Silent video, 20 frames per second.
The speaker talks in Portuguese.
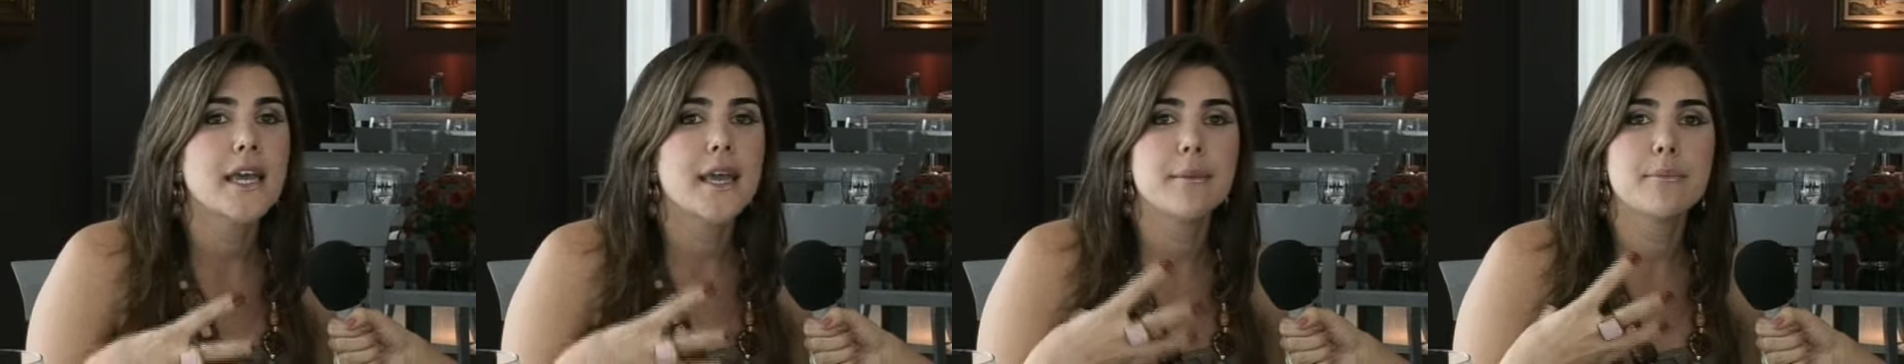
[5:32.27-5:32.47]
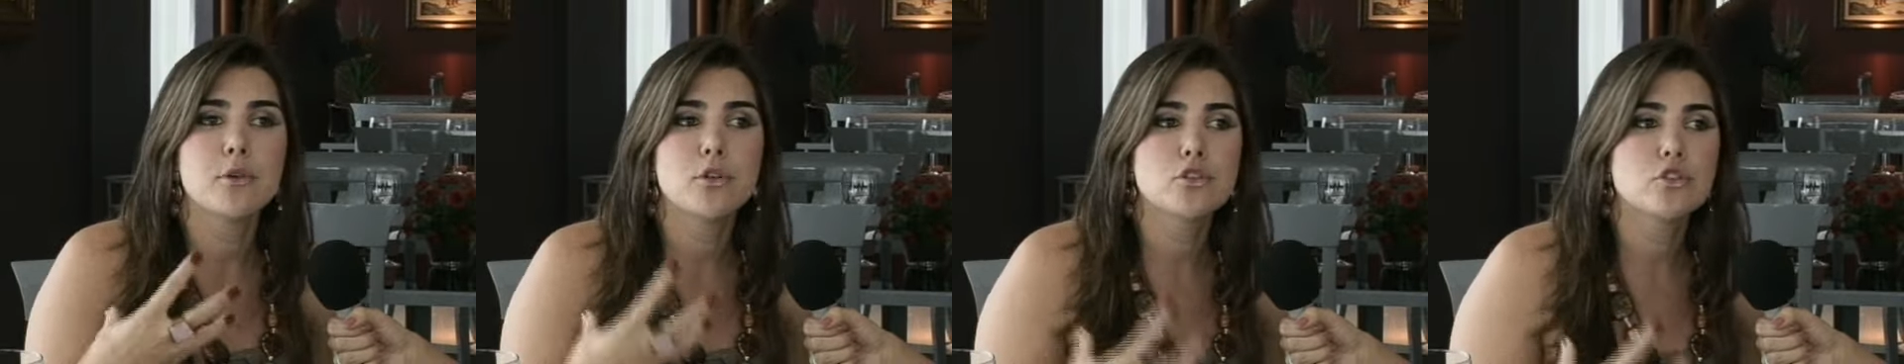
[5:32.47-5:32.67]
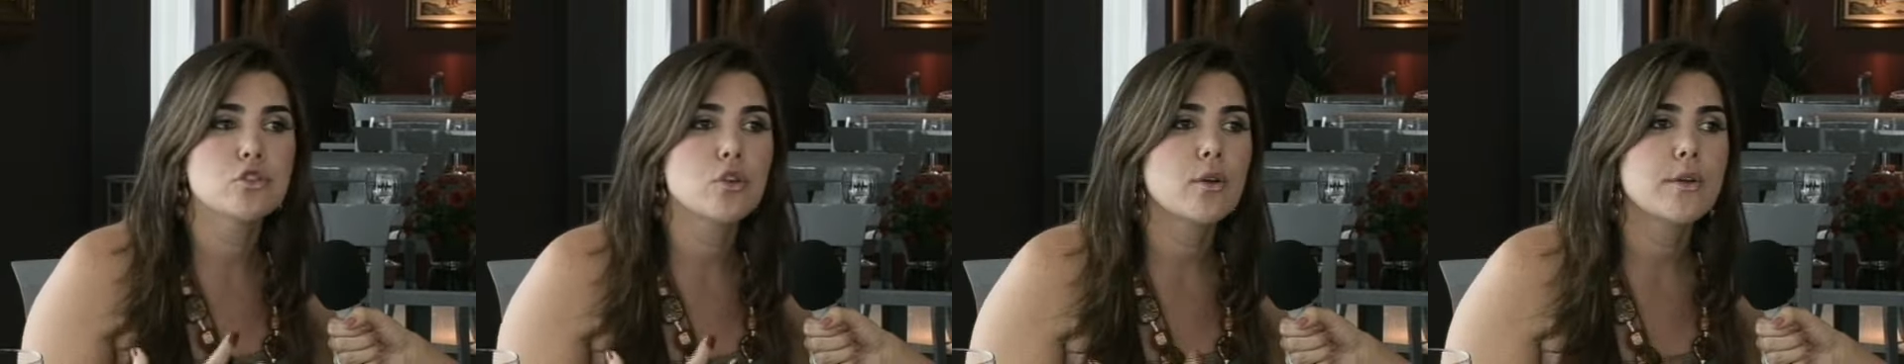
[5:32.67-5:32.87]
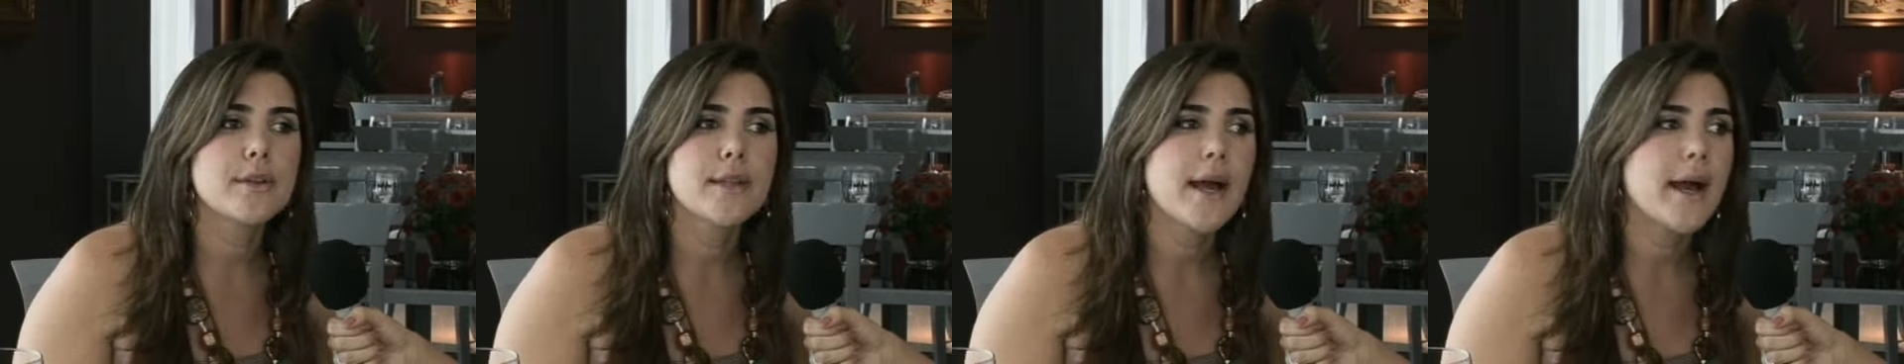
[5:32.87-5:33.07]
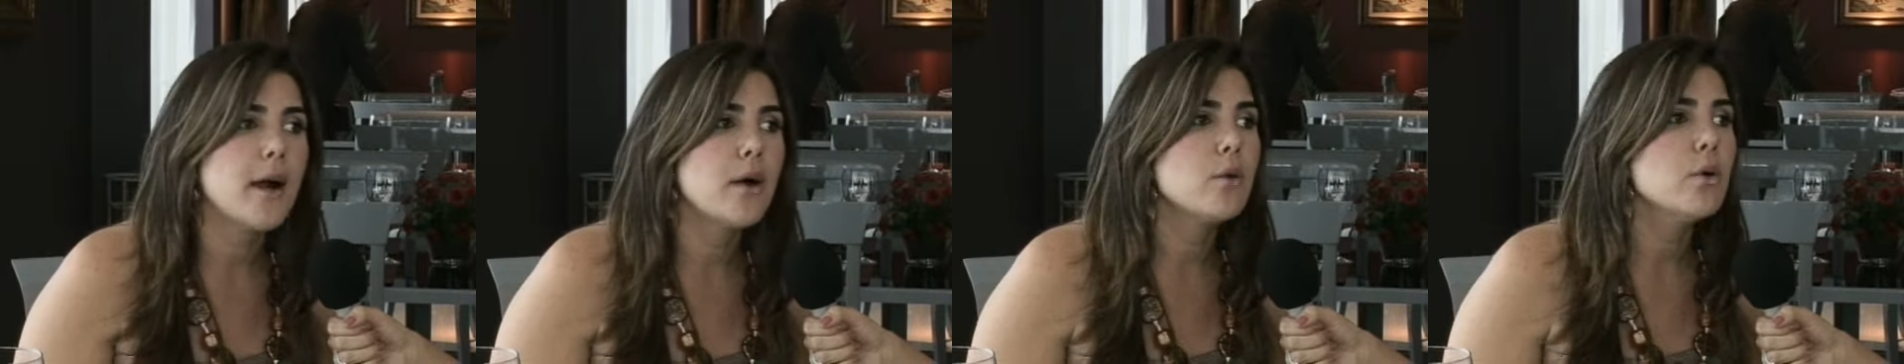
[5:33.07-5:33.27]

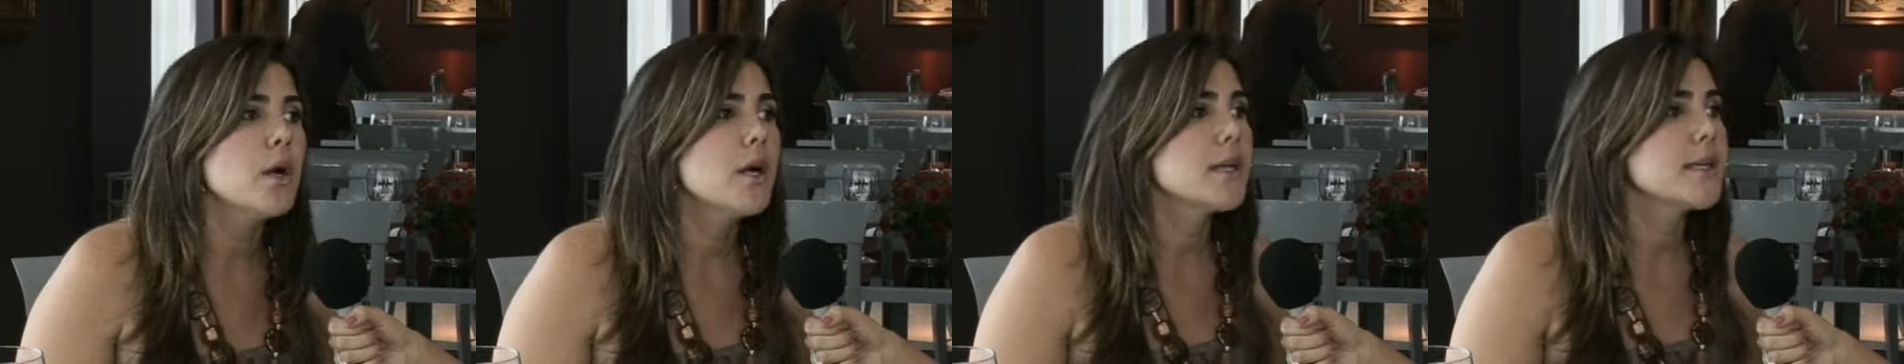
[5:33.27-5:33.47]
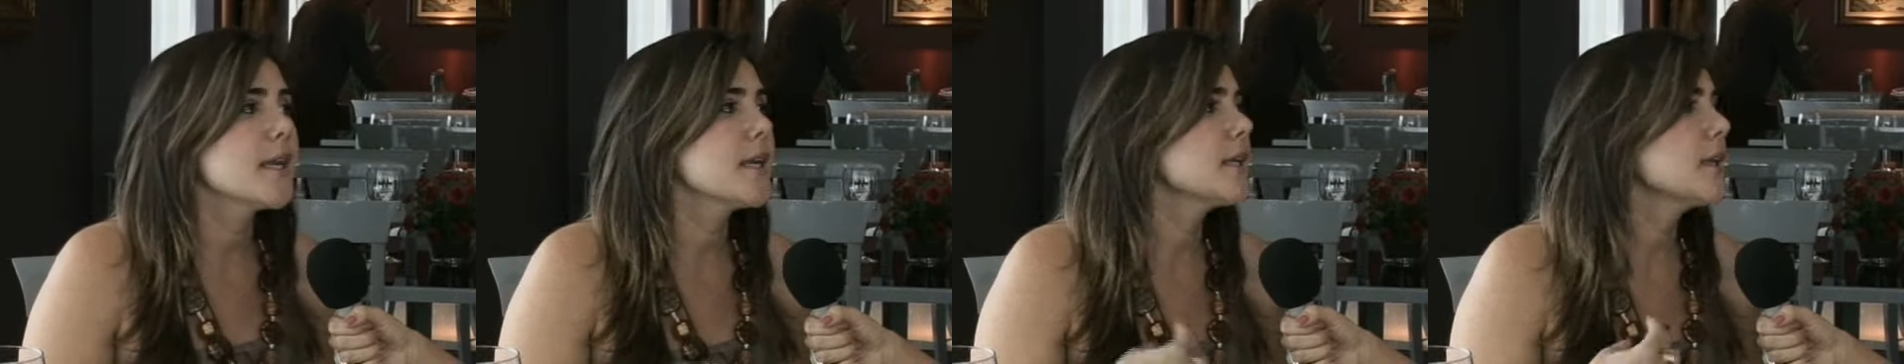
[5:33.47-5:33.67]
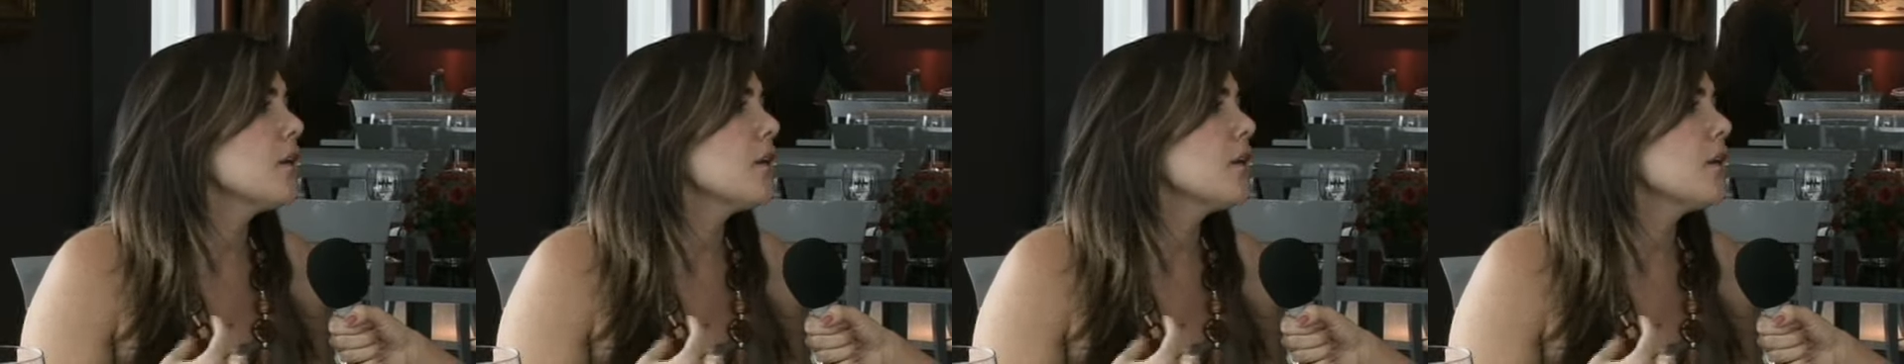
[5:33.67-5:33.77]
emocional, o que,